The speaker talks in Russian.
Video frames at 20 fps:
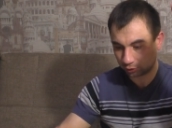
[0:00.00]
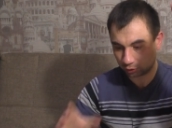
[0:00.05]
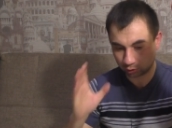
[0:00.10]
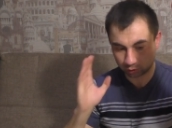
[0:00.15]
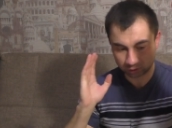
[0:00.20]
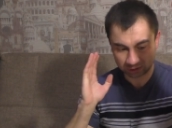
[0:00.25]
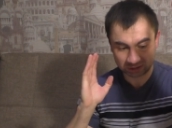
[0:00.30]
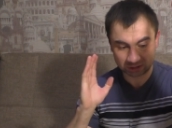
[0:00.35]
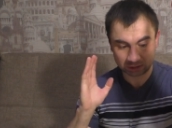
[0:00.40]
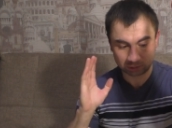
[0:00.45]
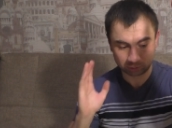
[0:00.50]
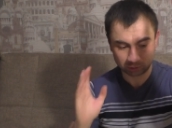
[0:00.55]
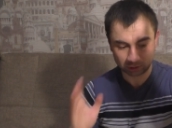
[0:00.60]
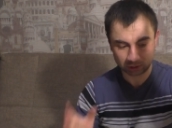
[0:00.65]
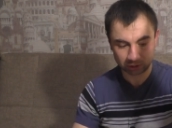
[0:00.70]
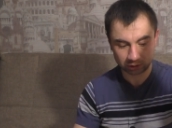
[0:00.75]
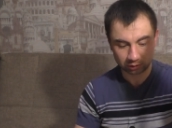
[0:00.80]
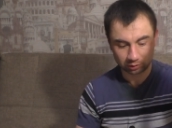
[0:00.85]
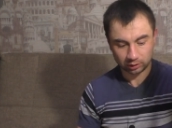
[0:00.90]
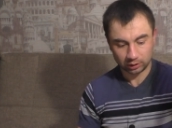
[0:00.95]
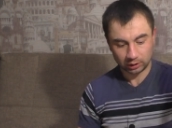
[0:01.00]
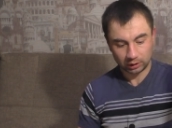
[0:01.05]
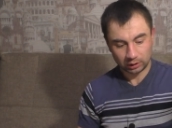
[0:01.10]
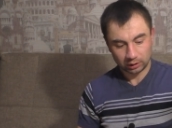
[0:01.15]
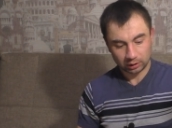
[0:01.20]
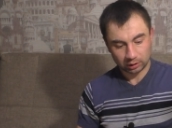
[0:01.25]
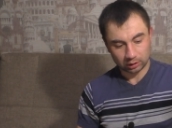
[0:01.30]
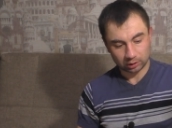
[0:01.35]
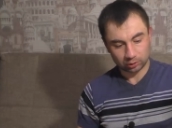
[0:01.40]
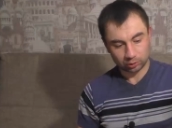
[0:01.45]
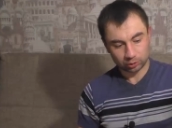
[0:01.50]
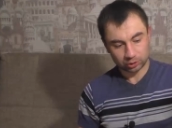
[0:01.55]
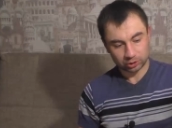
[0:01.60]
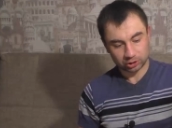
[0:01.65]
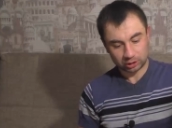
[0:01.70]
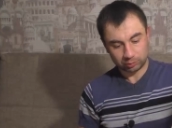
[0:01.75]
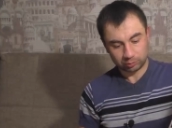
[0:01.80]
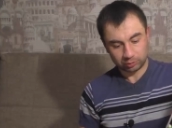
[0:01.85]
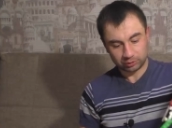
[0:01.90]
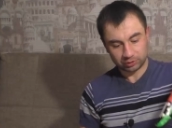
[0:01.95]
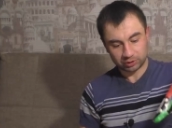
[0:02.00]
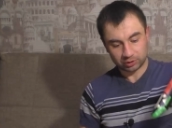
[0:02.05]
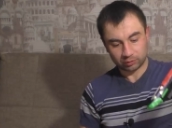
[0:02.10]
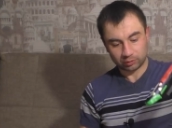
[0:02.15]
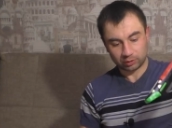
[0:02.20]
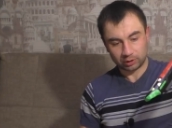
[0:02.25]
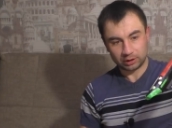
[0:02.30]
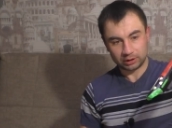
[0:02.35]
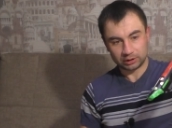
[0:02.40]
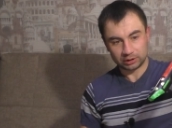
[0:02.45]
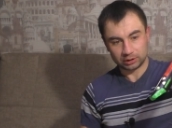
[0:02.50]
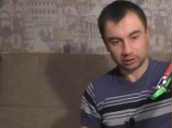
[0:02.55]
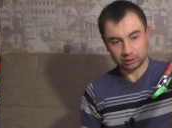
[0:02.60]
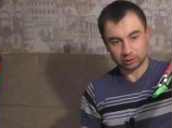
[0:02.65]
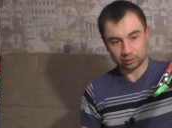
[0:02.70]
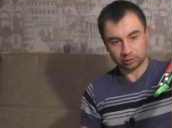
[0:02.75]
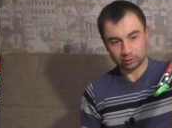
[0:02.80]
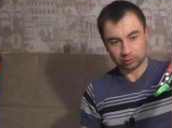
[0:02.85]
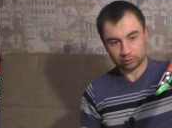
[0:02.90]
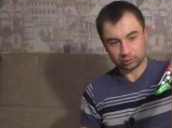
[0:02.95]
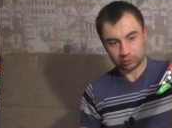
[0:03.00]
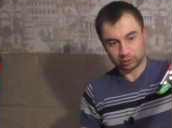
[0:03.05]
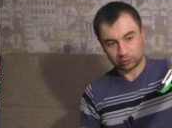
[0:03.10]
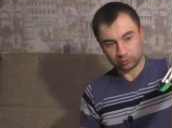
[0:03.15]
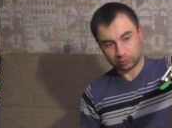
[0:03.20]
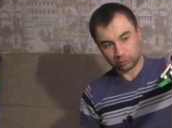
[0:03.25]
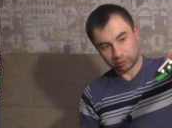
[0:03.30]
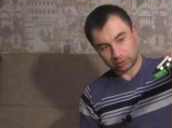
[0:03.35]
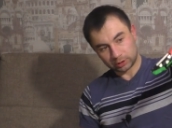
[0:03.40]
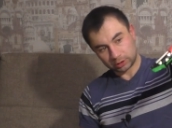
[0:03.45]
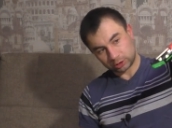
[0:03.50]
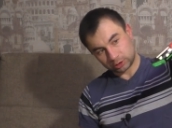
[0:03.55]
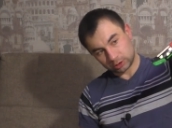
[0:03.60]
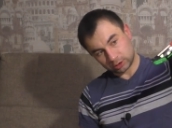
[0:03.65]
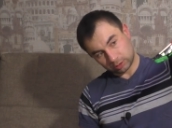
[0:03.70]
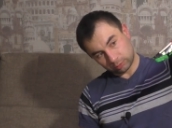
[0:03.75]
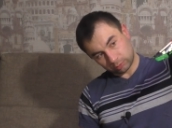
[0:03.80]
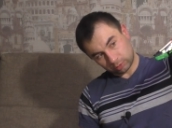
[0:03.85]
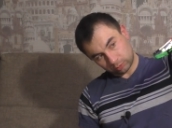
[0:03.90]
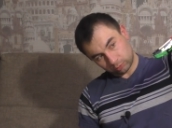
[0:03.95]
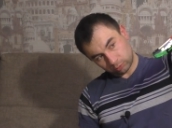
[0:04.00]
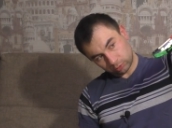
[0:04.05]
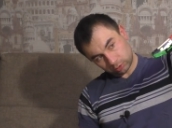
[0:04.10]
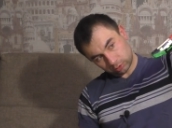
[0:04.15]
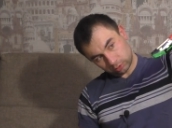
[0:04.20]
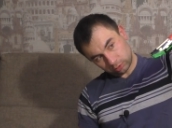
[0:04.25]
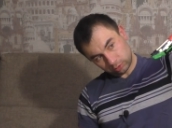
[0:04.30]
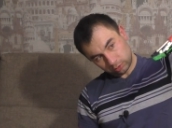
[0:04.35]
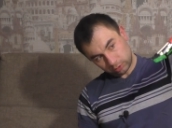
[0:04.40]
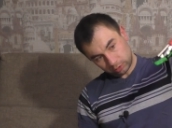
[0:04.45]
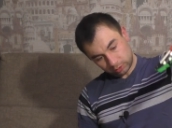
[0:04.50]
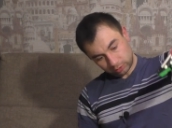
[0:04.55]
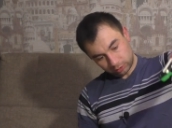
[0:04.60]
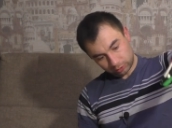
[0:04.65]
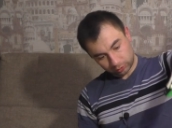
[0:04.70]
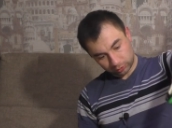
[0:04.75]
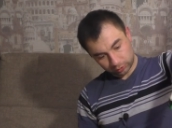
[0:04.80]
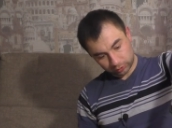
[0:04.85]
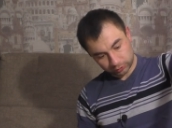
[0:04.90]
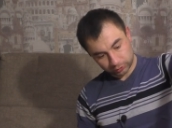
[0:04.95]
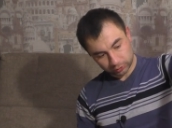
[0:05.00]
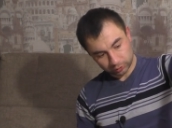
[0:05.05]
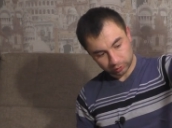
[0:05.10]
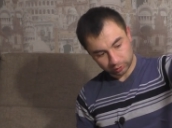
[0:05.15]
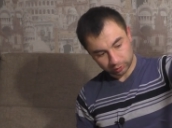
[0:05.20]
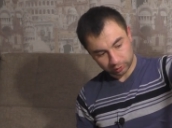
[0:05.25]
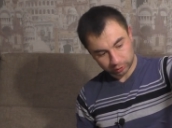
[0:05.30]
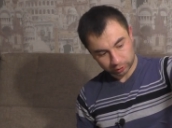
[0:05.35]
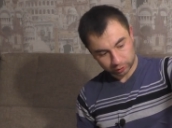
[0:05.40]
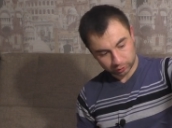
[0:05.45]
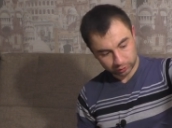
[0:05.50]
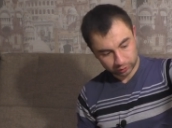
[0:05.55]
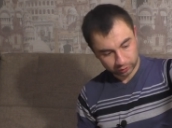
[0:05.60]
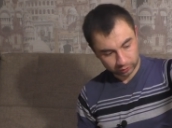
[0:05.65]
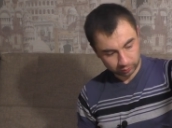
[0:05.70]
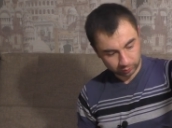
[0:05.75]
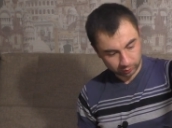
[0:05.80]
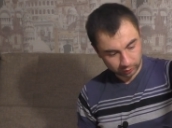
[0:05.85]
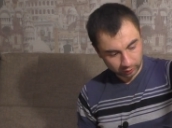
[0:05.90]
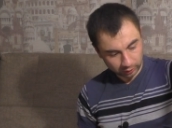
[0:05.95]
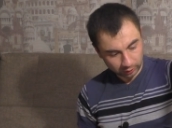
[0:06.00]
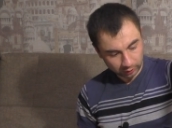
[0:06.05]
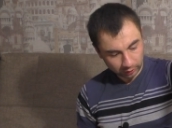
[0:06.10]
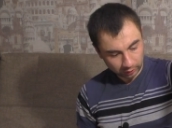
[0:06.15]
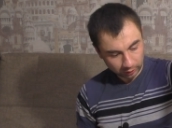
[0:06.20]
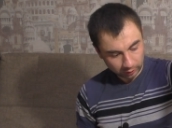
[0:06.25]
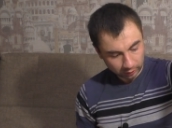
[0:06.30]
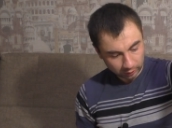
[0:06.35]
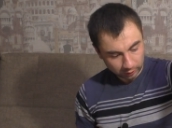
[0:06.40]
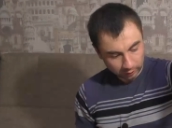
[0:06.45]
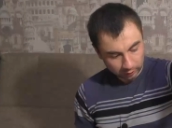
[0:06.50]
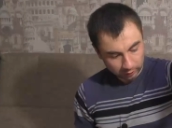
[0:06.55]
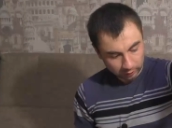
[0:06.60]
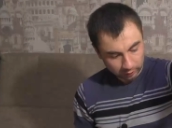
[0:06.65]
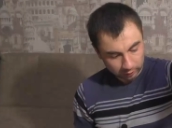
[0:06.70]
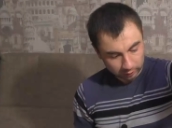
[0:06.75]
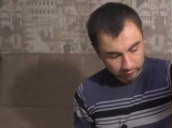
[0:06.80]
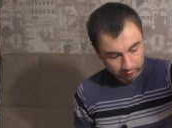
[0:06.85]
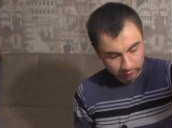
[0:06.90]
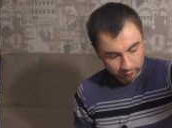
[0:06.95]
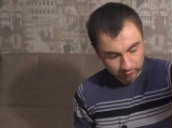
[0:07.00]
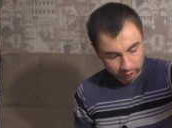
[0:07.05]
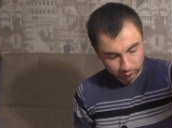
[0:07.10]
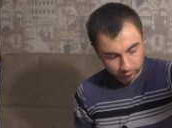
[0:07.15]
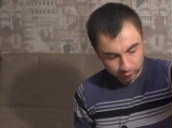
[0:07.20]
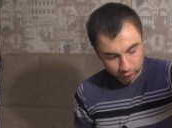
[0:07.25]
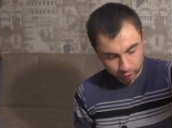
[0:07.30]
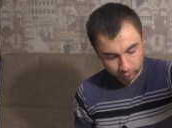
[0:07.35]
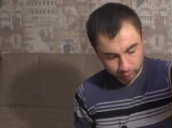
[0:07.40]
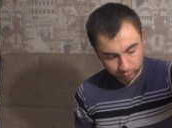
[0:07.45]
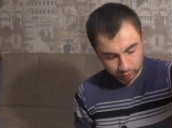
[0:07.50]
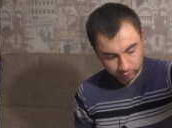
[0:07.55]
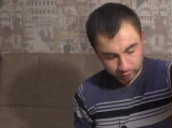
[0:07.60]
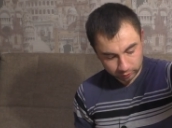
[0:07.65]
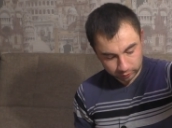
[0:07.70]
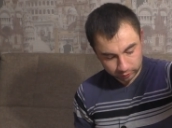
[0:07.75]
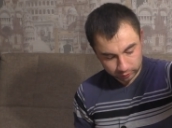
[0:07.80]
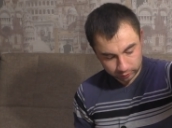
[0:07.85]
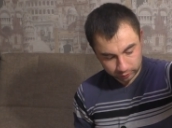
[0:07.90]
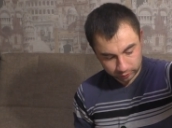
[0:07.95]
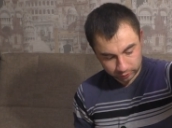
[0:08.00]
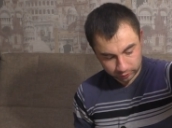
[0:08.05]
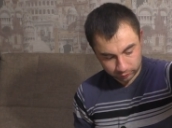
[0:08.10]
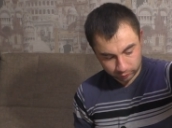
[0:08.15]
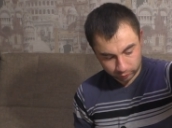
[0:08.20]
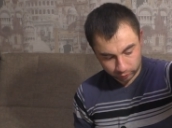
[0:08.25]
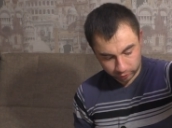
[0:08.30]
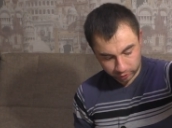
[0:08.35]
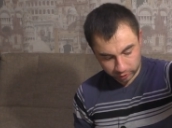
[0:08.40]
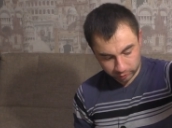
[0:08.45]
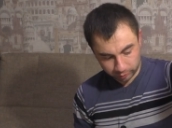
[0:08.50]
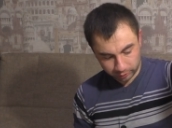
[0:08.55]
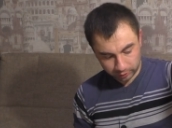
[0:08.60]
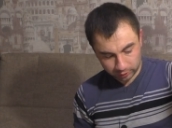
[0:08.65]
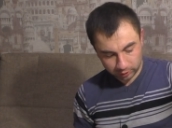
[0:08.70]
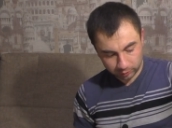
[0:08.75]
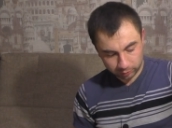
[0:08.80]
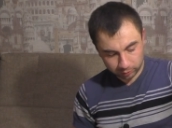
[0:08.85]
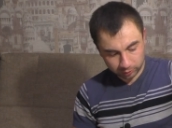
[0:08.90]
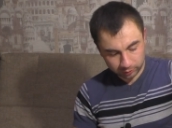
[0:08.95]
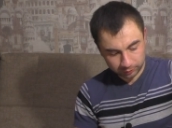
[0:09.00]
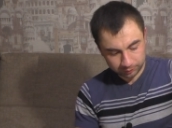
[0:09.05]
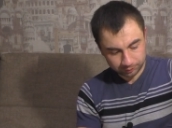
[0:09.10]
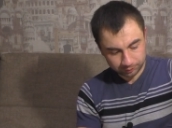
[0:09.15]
все замазал. А то же самое в стволе сделал. Ствол также я обработал, то есть все хорошо с ним. Это для того, чтобы ствол не прилип